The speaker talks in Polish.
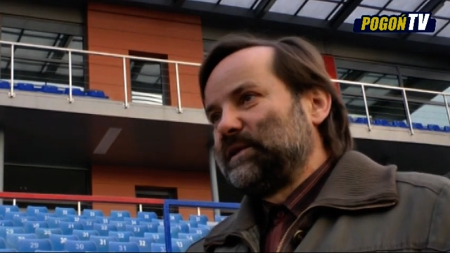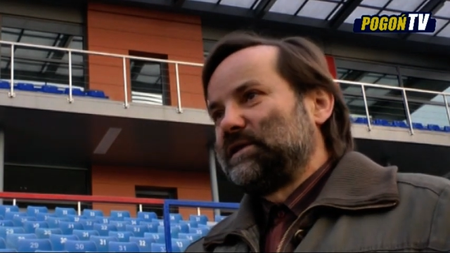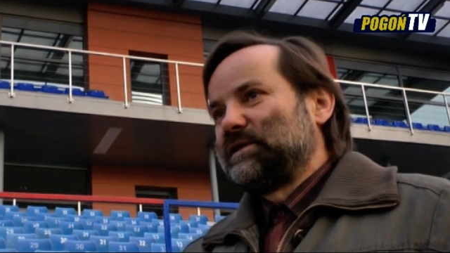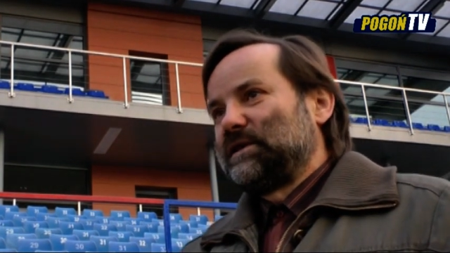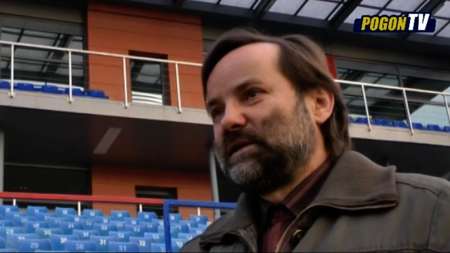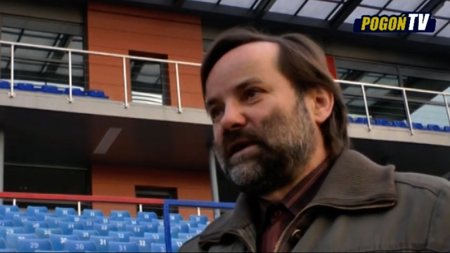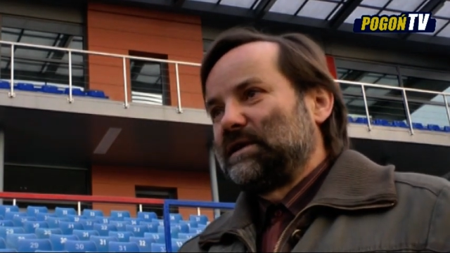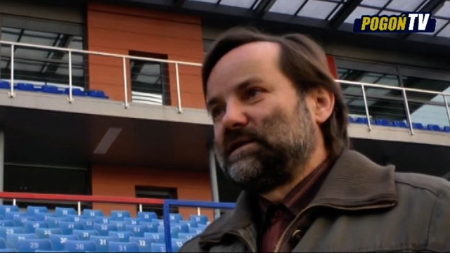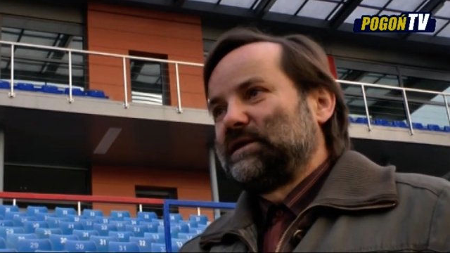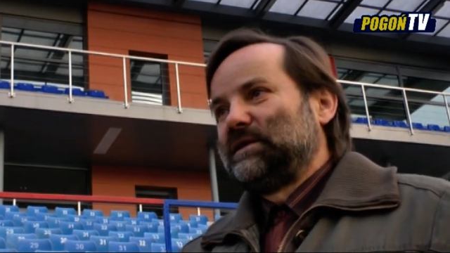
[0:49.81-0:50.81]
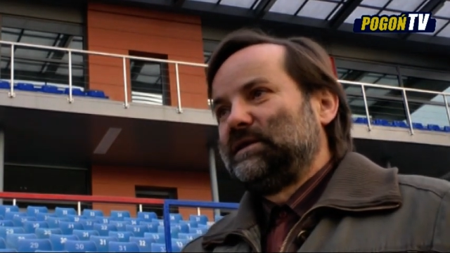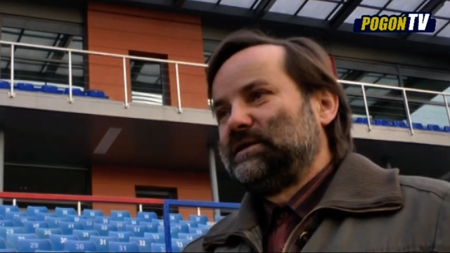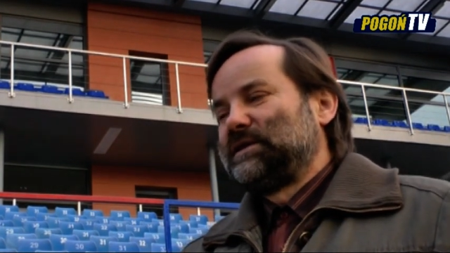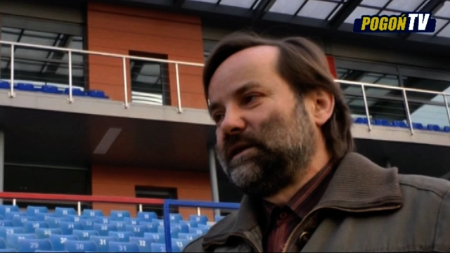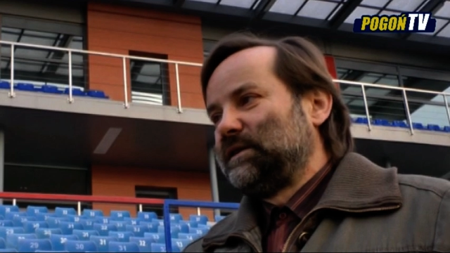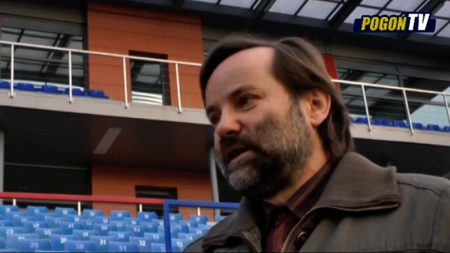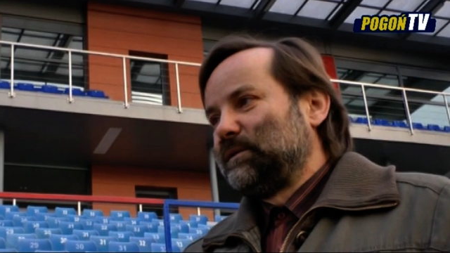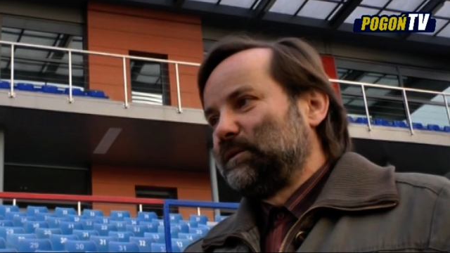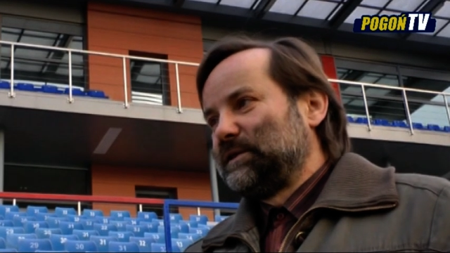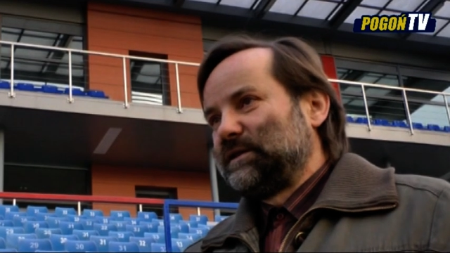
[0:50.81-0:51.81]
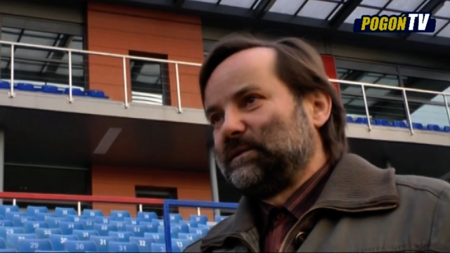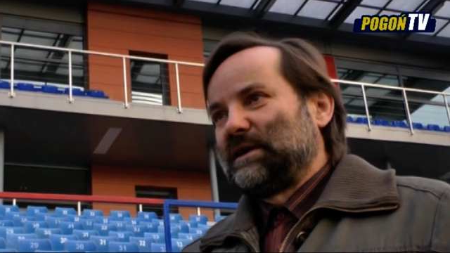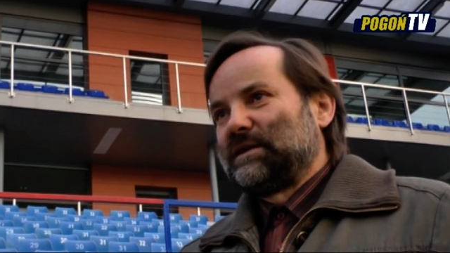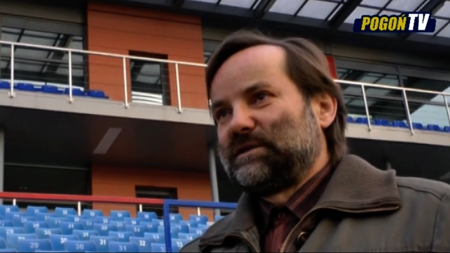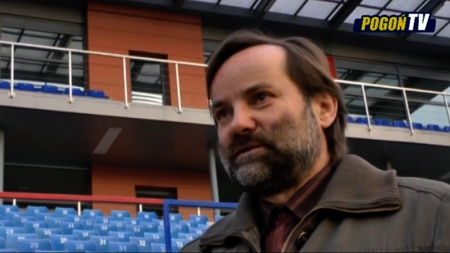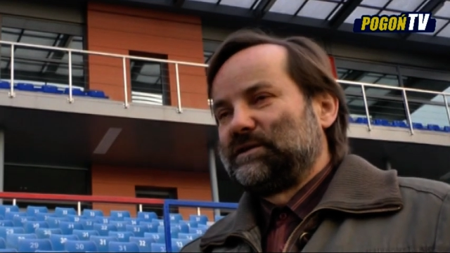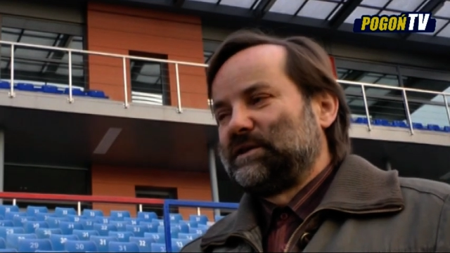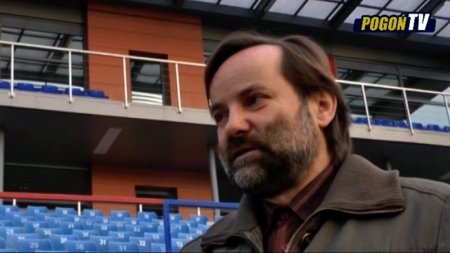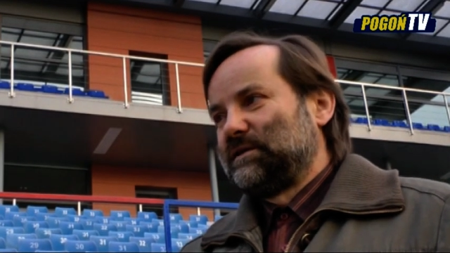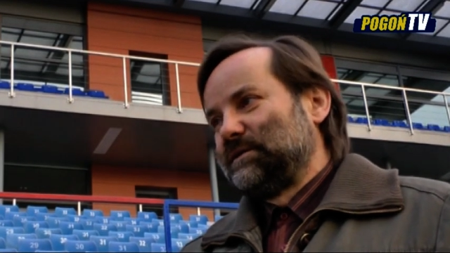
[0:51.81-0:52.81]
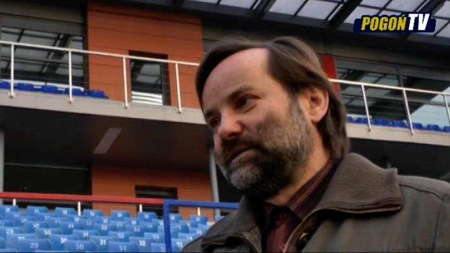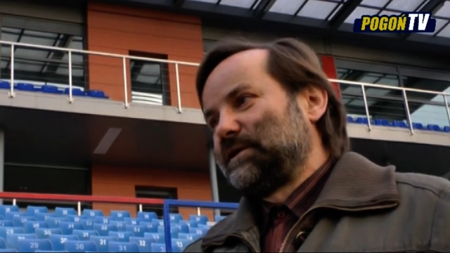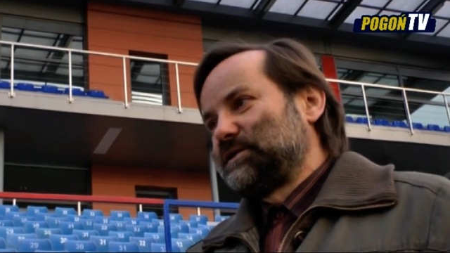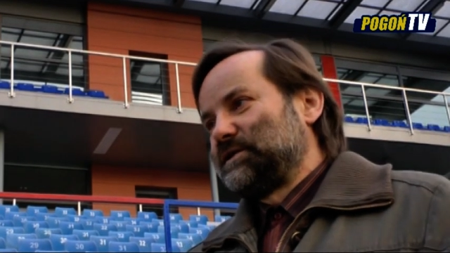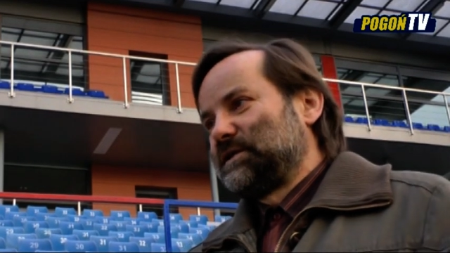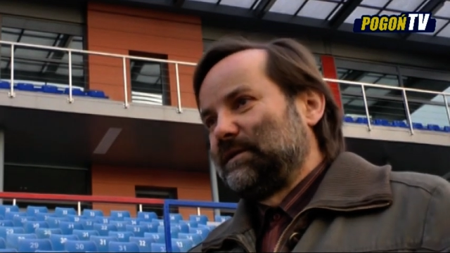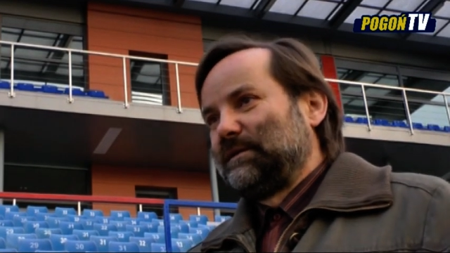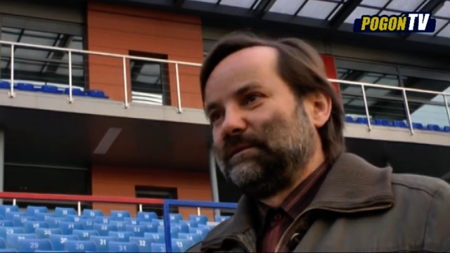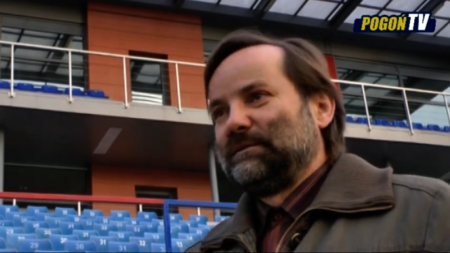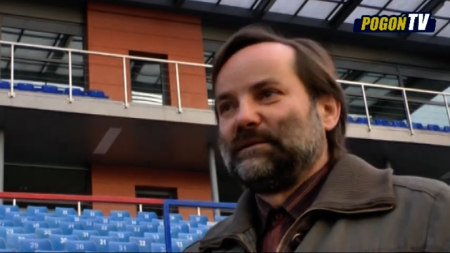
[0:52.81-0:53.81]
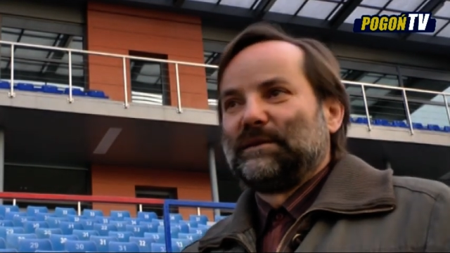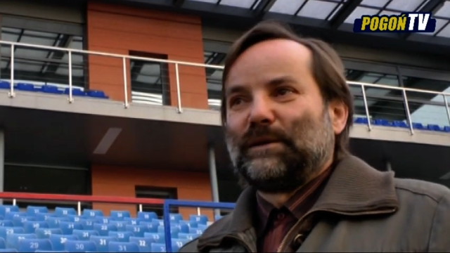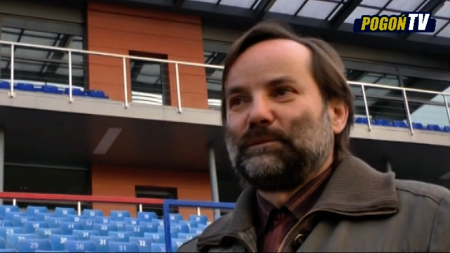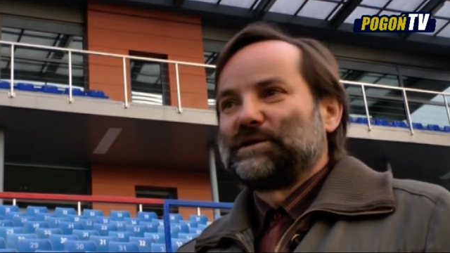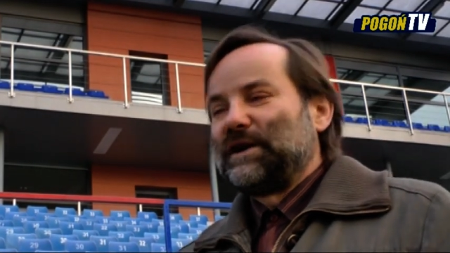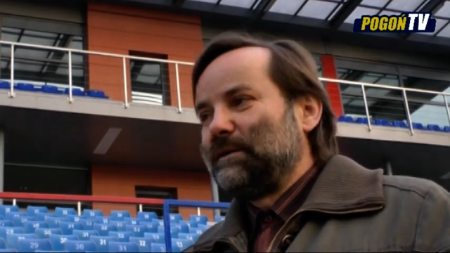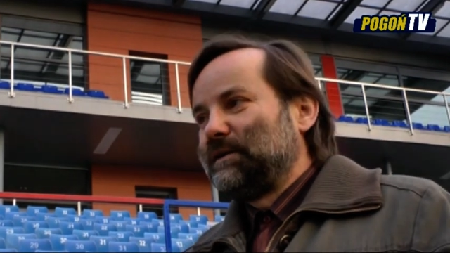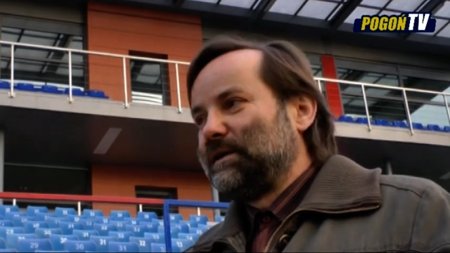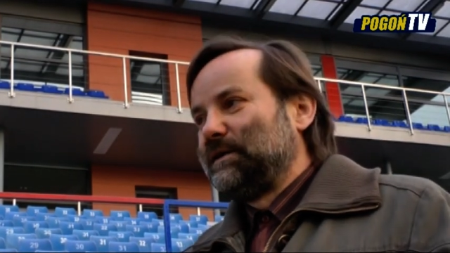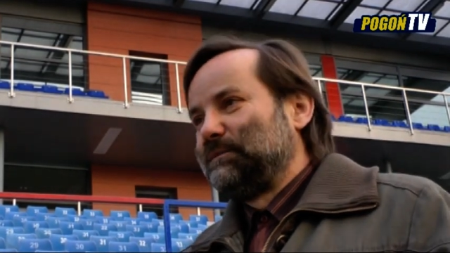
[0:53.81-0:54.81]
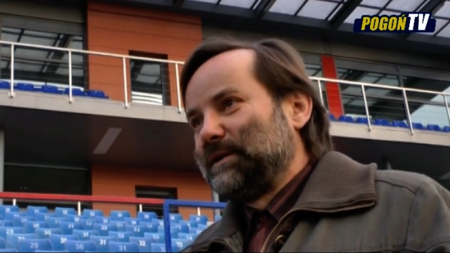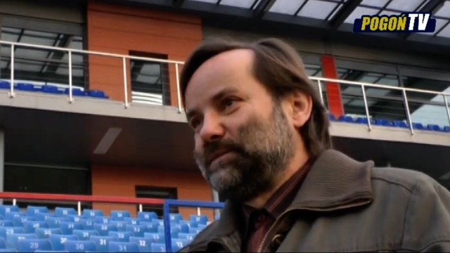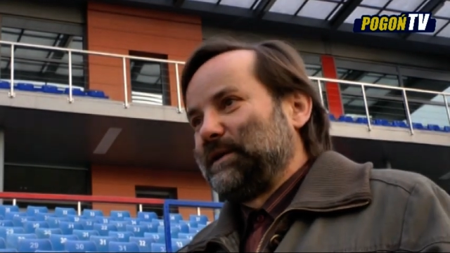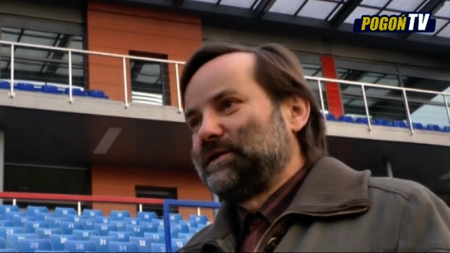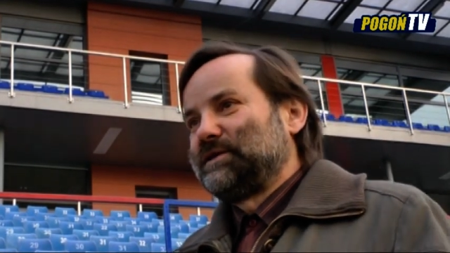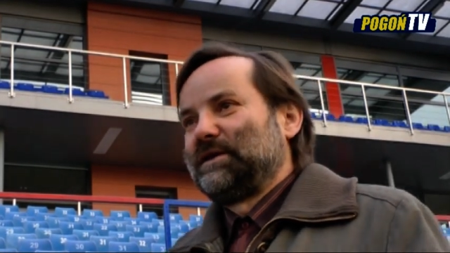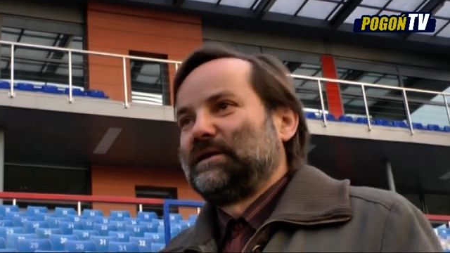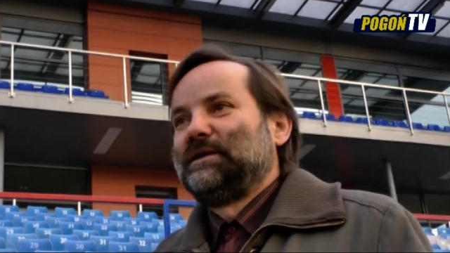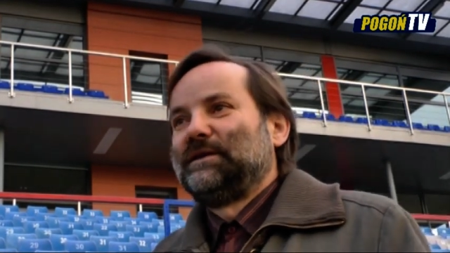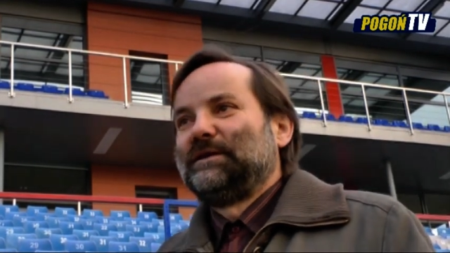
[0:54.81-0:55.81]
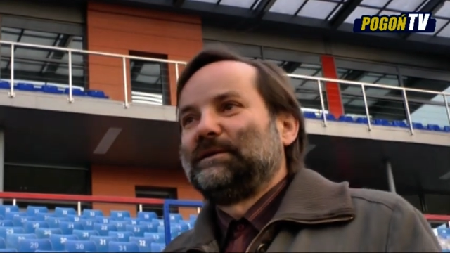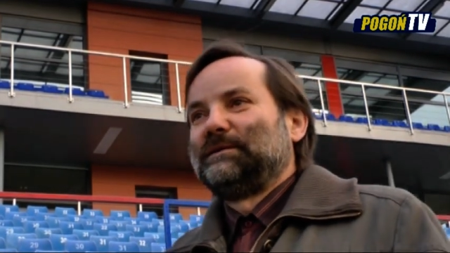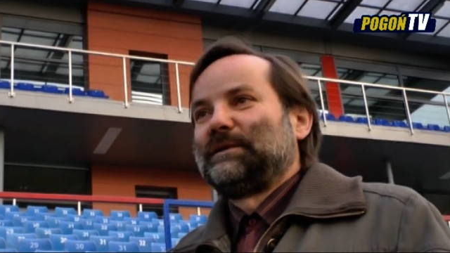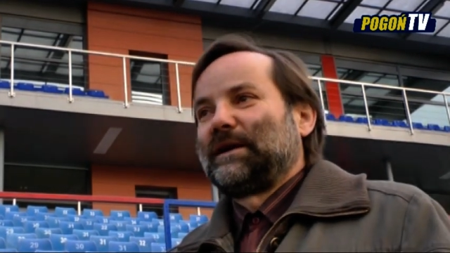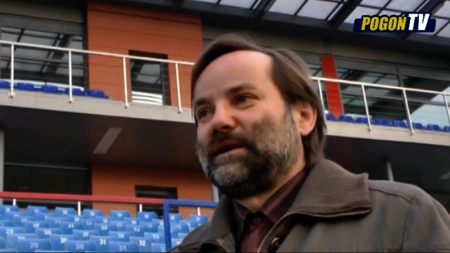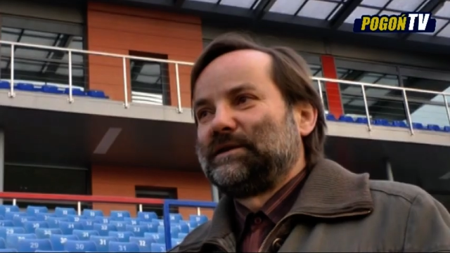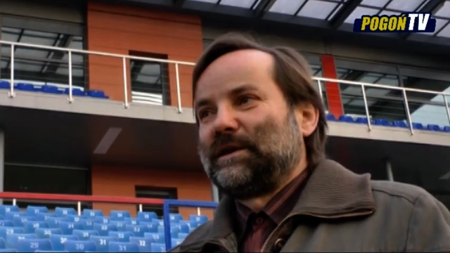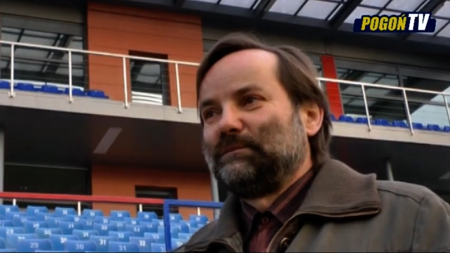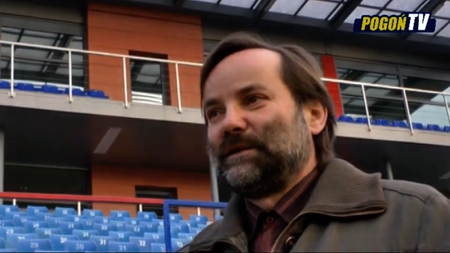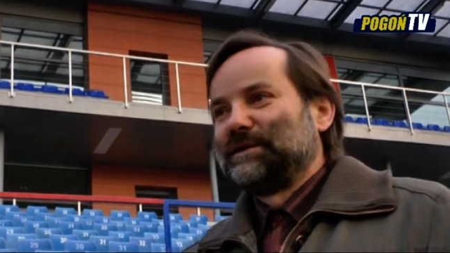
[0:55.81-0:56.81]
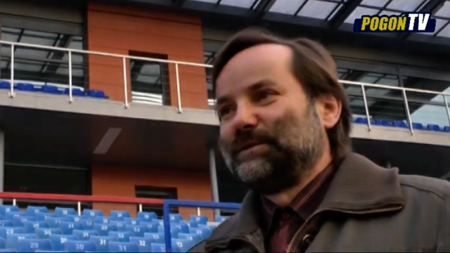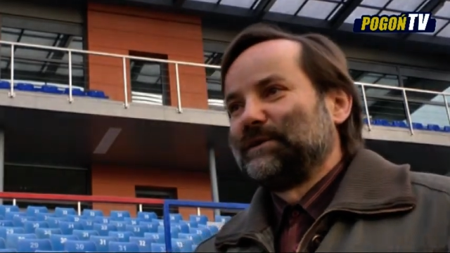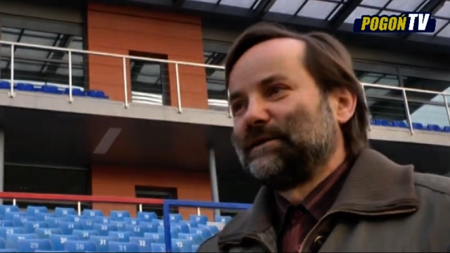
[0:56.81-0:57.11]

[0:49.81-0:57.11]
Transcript: Myślę, że teraz i, i dzięki temu będziemy także czuć się troszeczkę no, przyjemniej i bezpieczniej i jakieś tam będziemy